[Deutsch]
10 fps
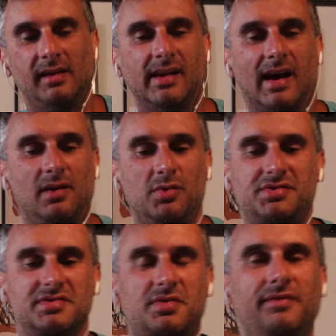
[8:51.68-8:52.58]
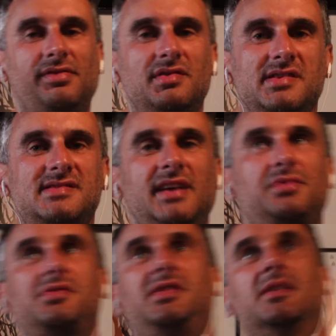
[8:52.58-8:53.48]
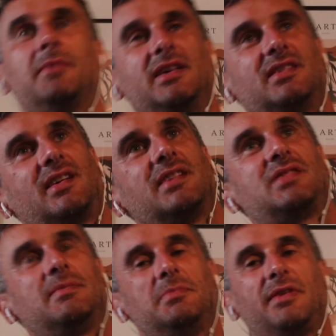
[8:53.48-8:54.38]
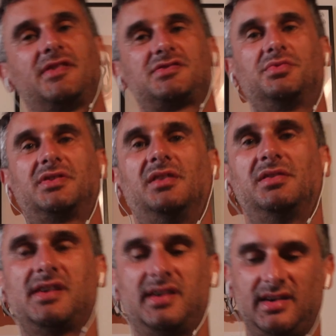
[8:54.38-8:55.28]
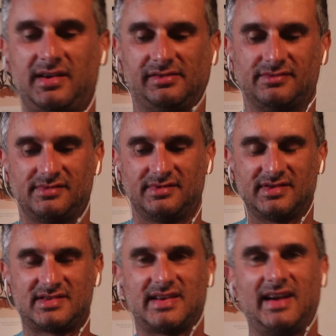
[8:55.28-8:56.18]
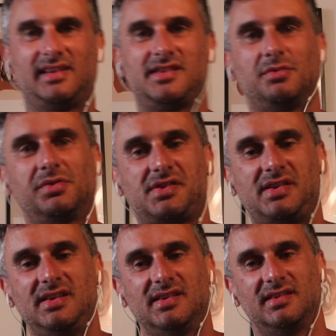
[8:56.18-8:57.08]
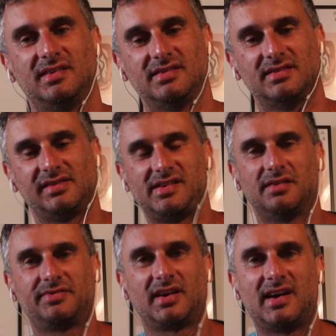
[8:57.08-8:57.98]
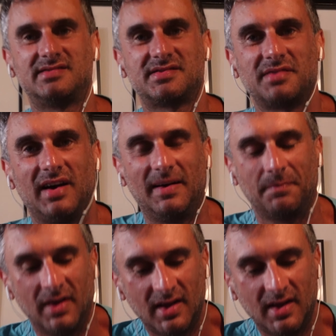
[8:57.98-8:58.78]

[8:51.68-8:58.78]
Ja, Luxus, Komfort, Zeit, Routine im Alltag. Also ich habe immer versucht, auch äh, zeitliche Routine äh, hier auf der Reise zu haben.